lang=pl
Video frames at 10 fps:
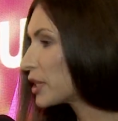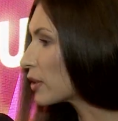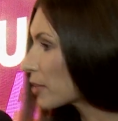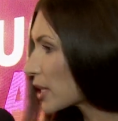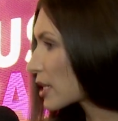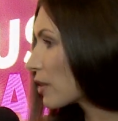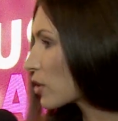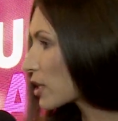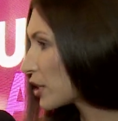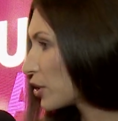chciałam teraz
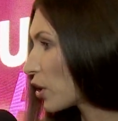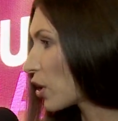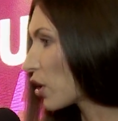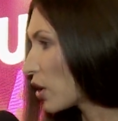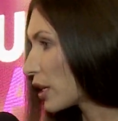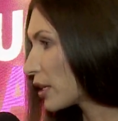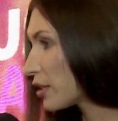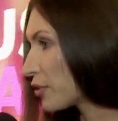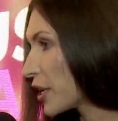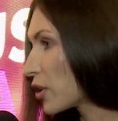nawiązać do
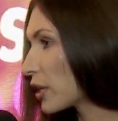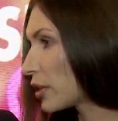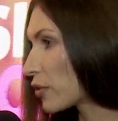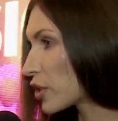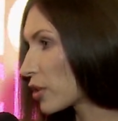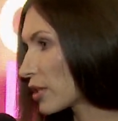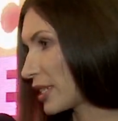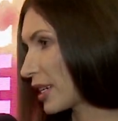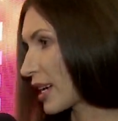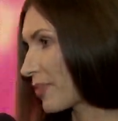e, Twojego najnowszego
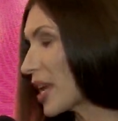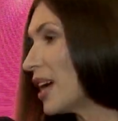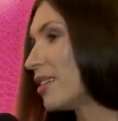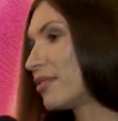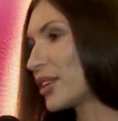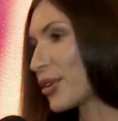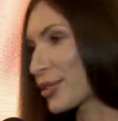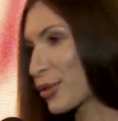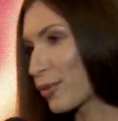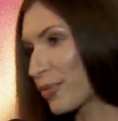singla. Wiele
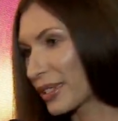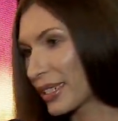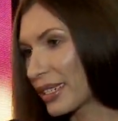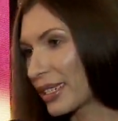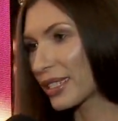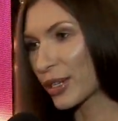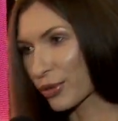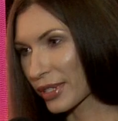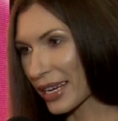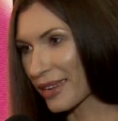osób e,
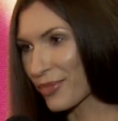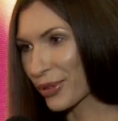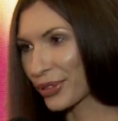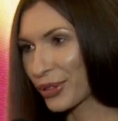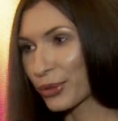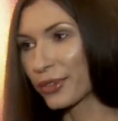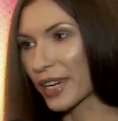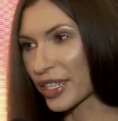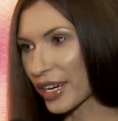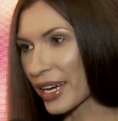zarzuca bądź
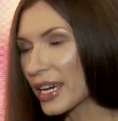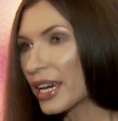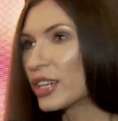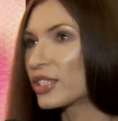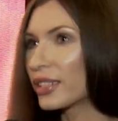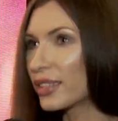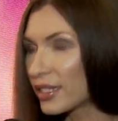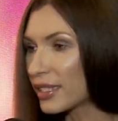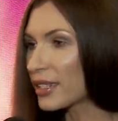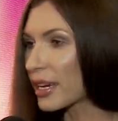uważa, że
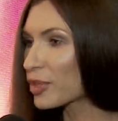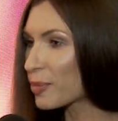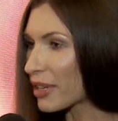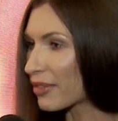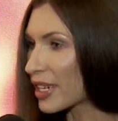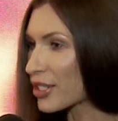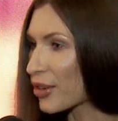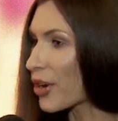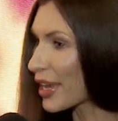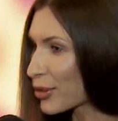Ty tam śpiewasz
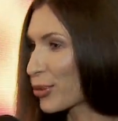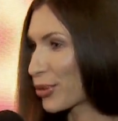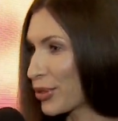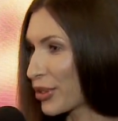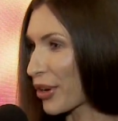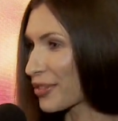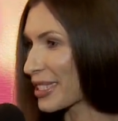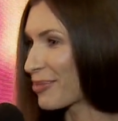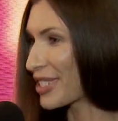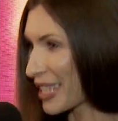o Antku
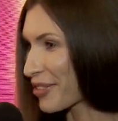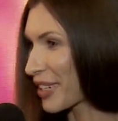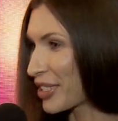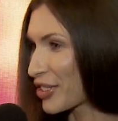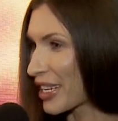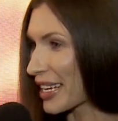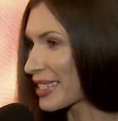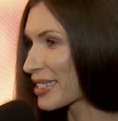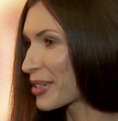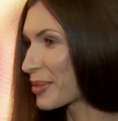Królikowskim. Czy tak faktycznie
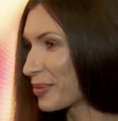jest?